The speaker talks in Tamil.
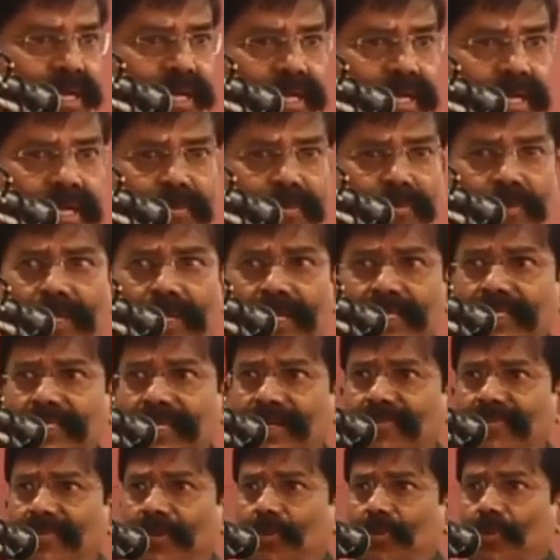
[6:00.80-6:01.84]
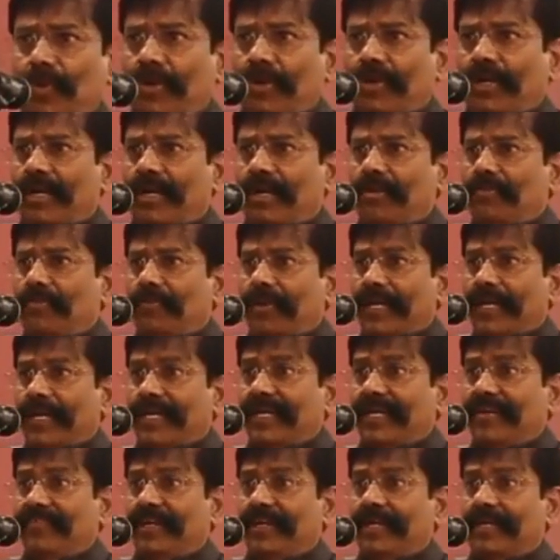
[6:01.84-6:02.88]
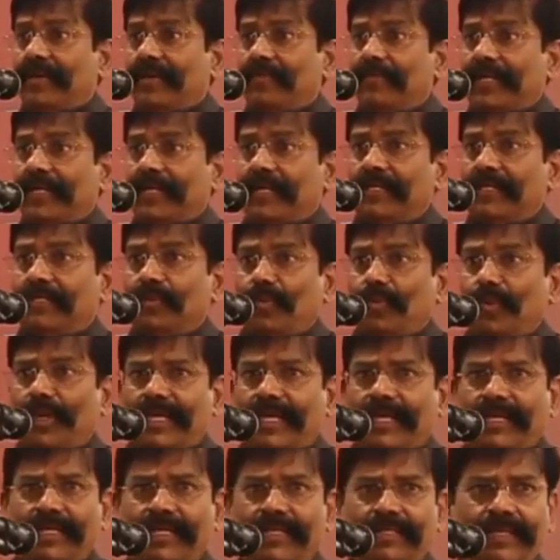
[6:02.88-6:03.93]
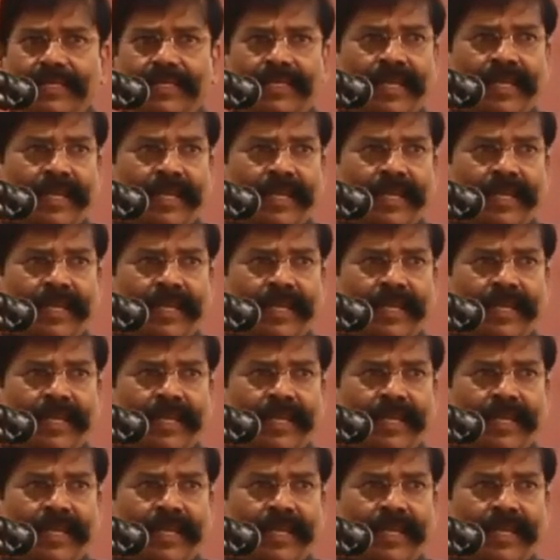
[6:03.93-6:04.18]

வாரியார் மாதாவை ஒரு நாளும் மறக்க வேண்டாம் என்கிறது உலக நீதி